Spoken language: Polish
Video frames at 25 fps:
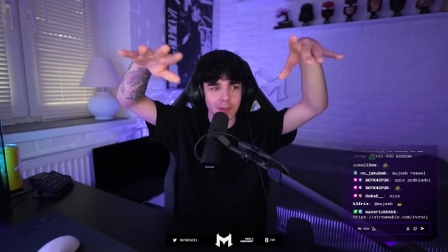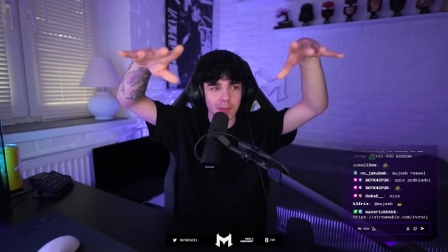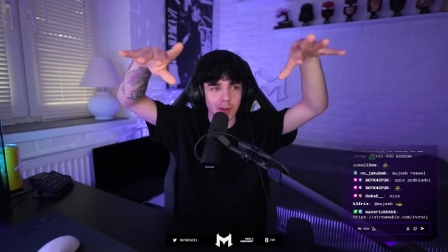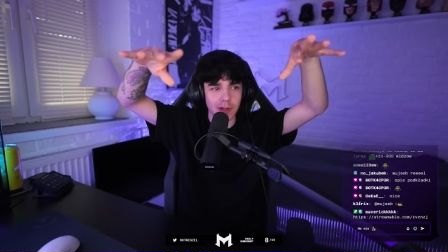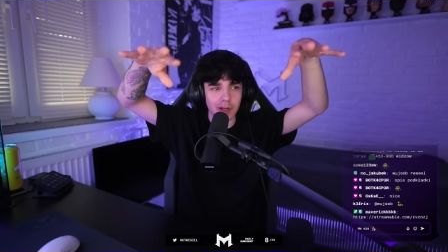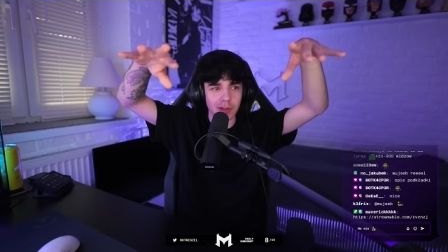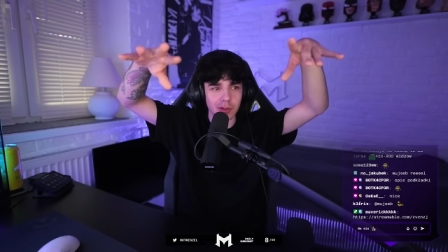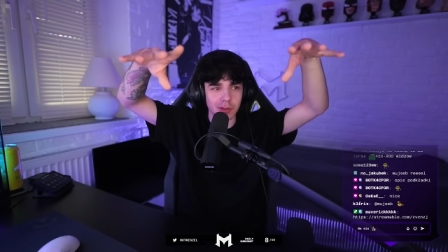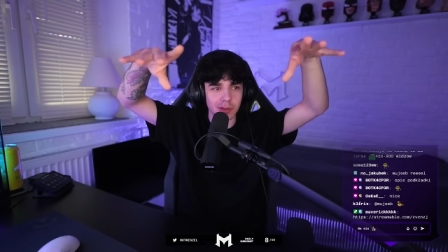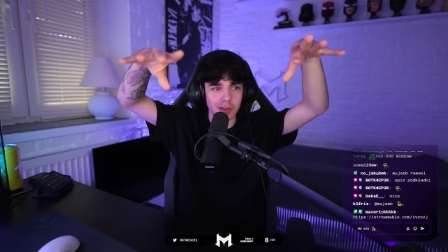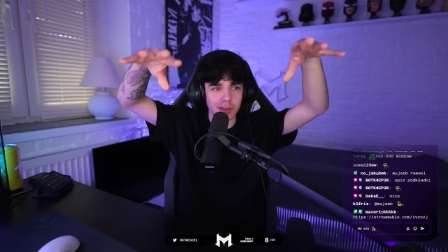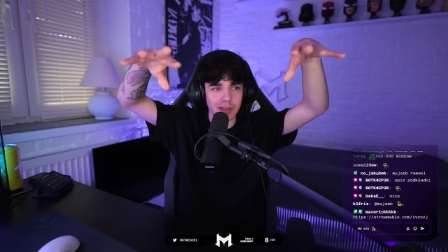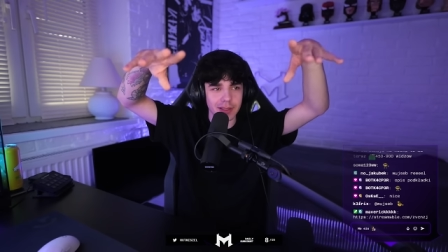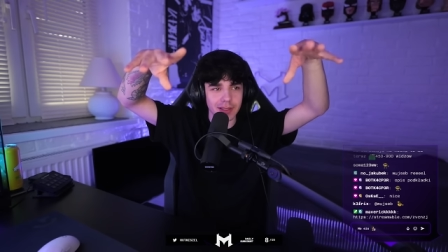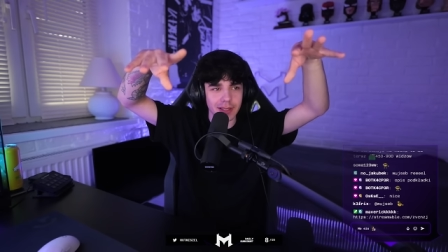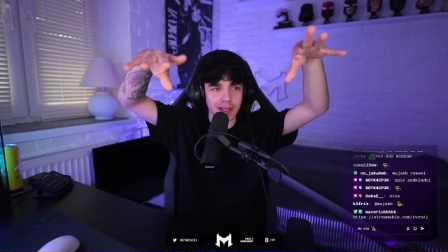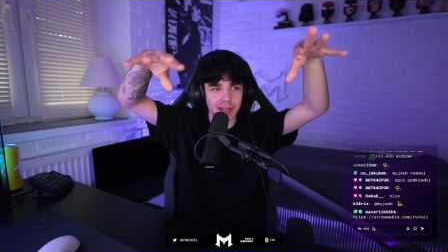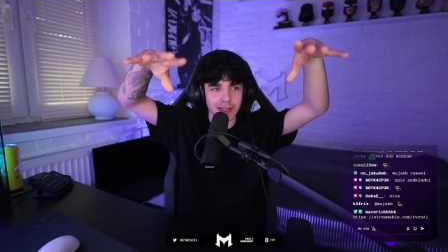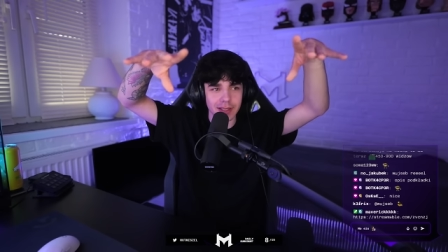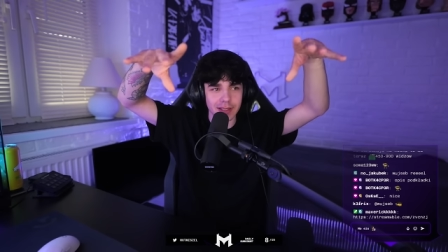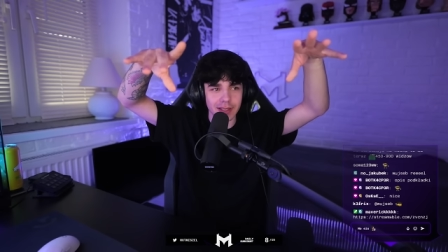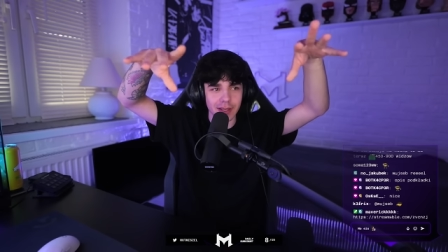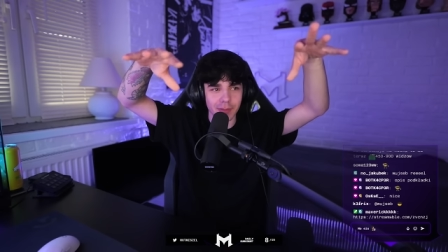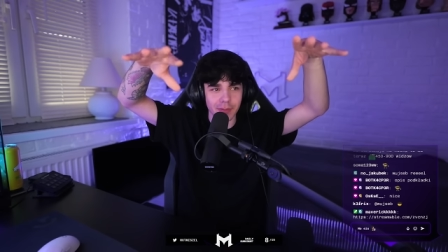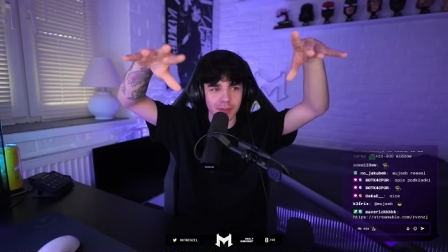palu
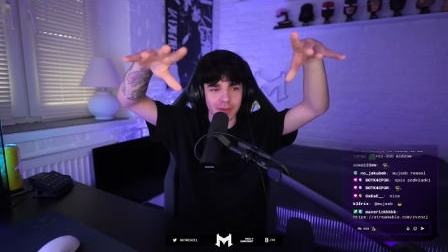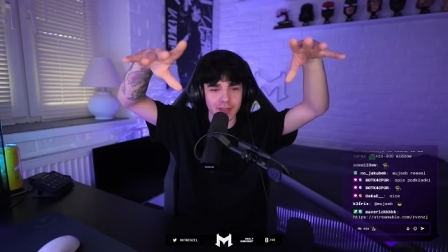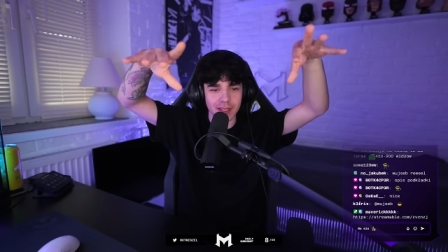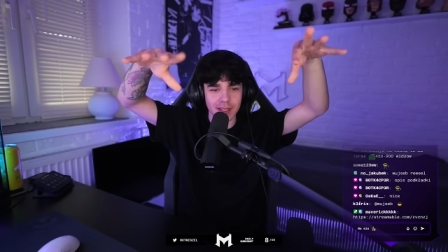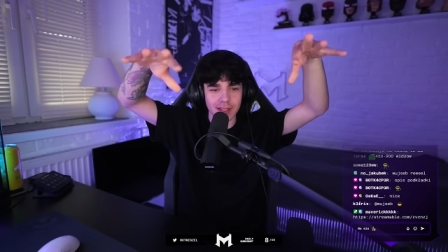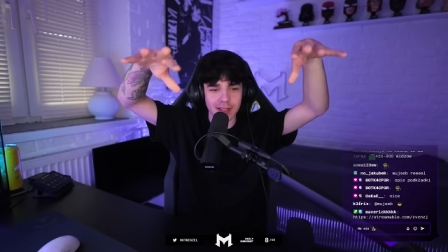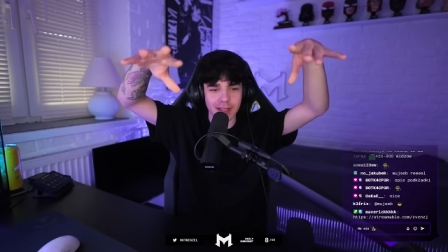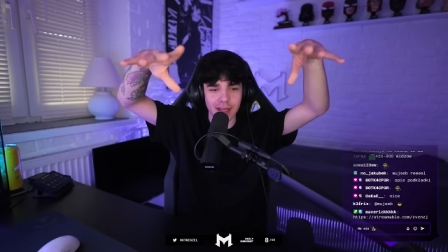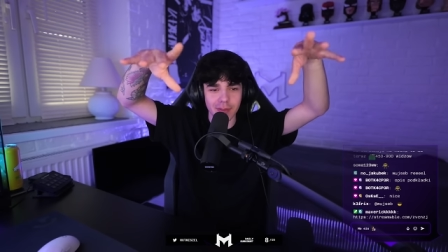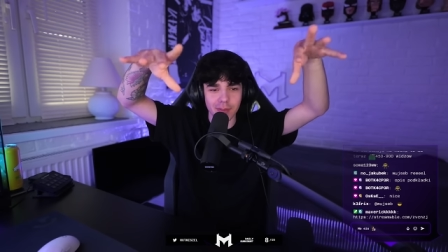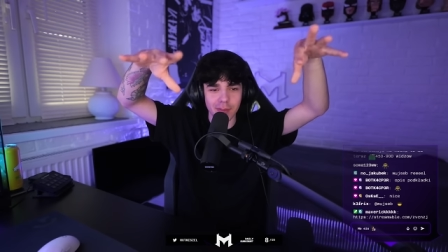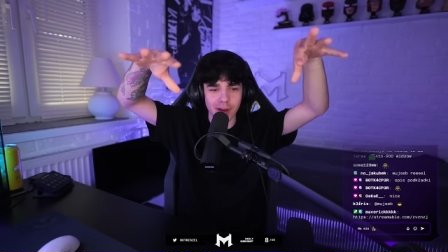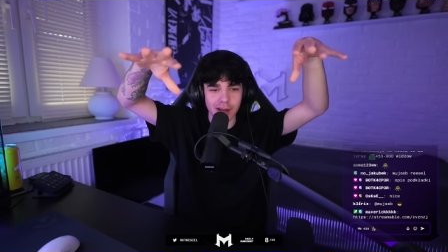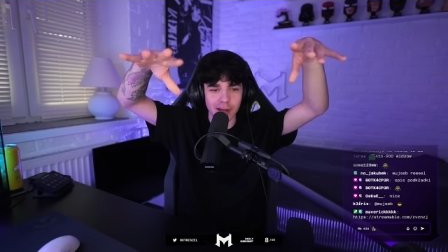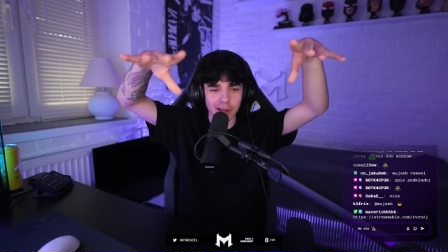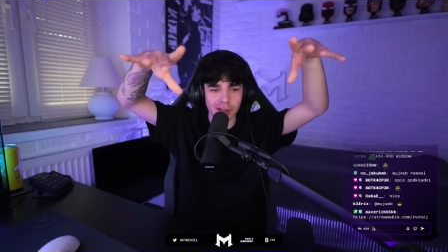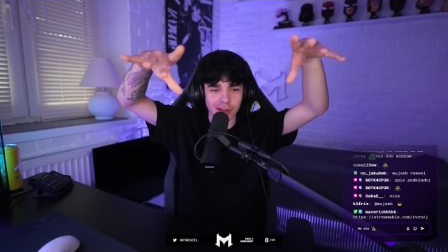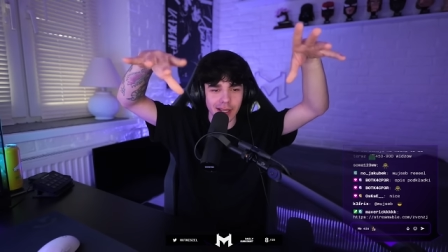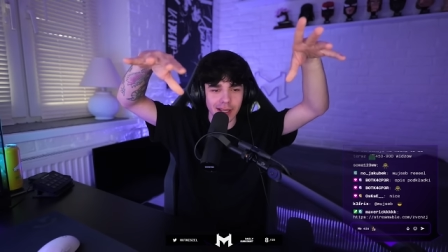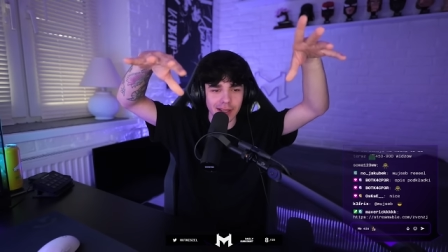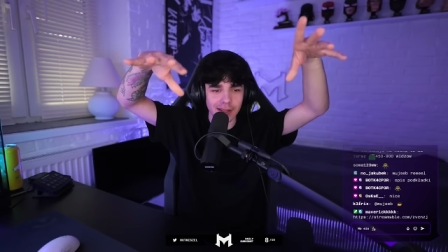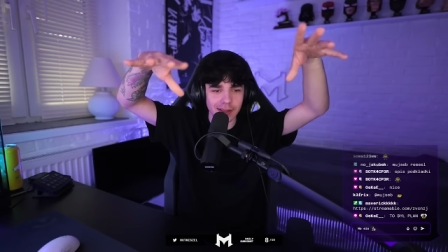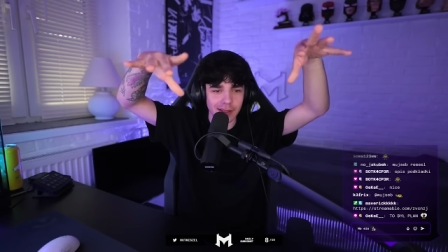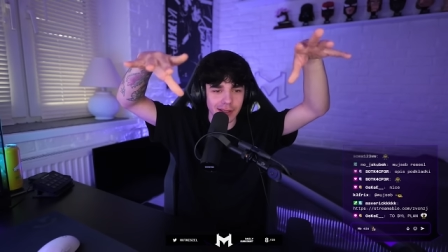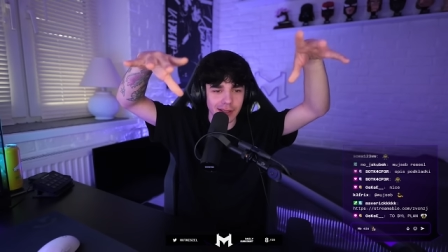za, za wszystkie
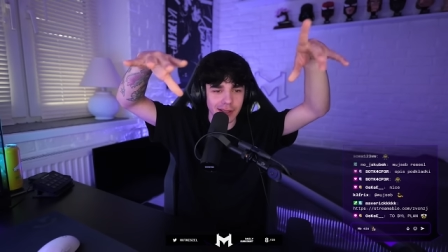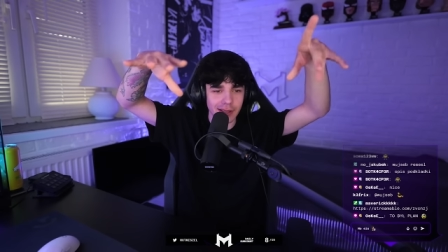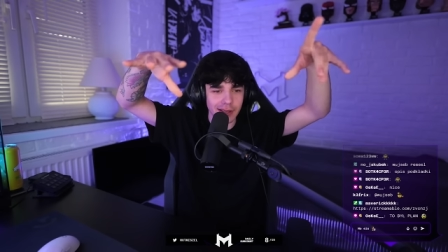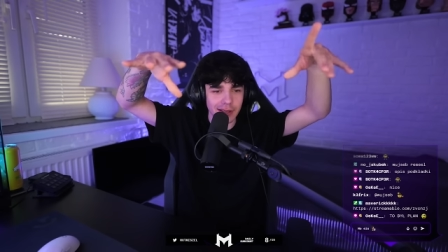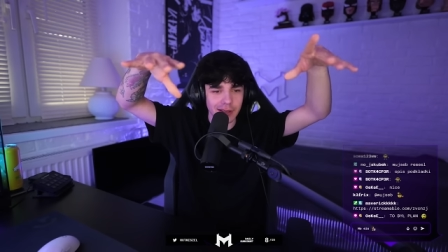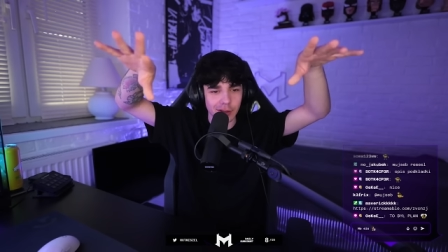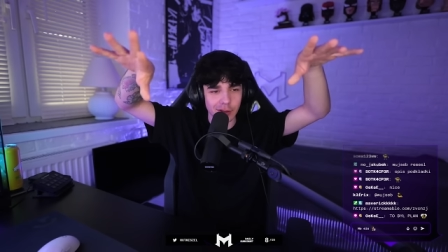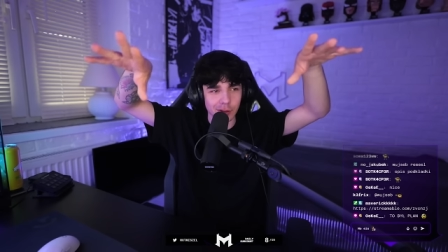marionetki,